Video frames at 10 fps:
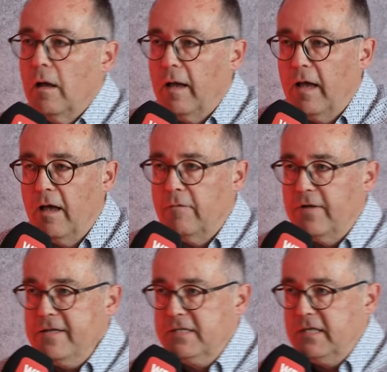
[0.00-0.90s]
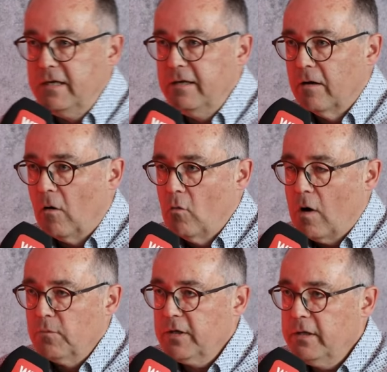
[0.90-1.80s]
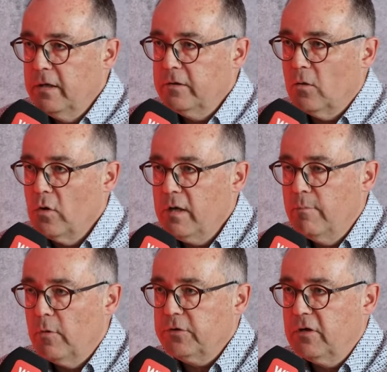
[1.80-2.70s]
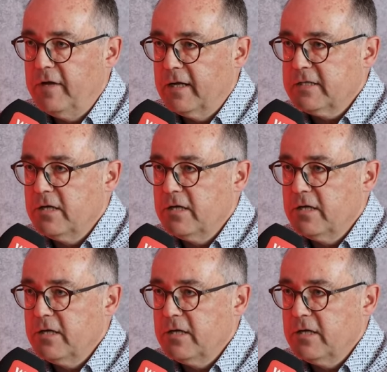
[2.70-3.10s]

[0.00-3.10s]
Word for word: Äh, wenn Sie auch andere Junge motivieren,